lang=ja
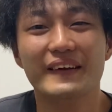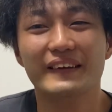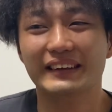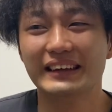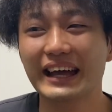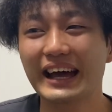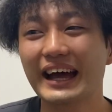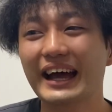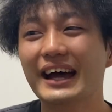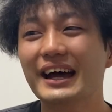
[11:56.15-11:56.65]

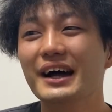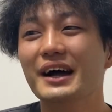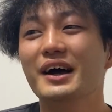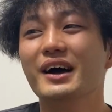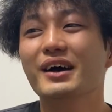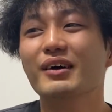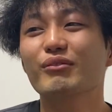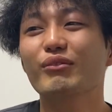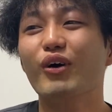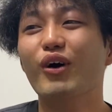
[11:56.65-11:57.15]
ね。
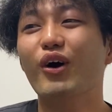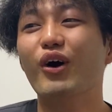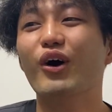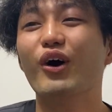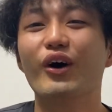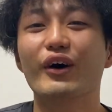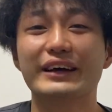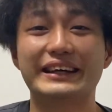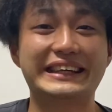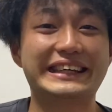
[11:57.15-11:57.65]

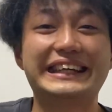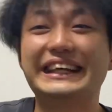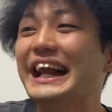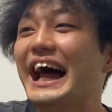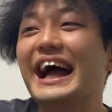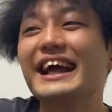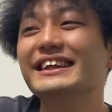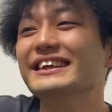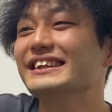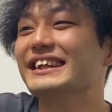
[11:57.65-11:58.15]
もう、嫌
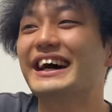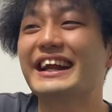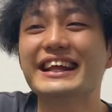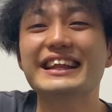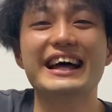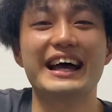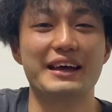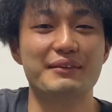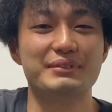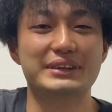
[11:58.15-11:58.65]
いにな
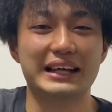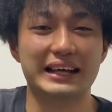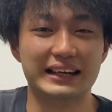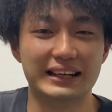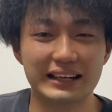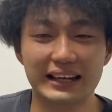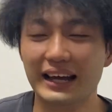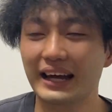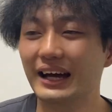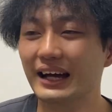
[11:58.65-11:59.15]
れないみたい
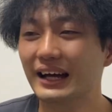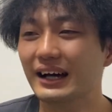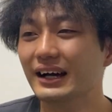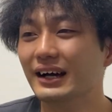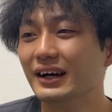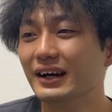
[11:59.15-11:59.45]
なね。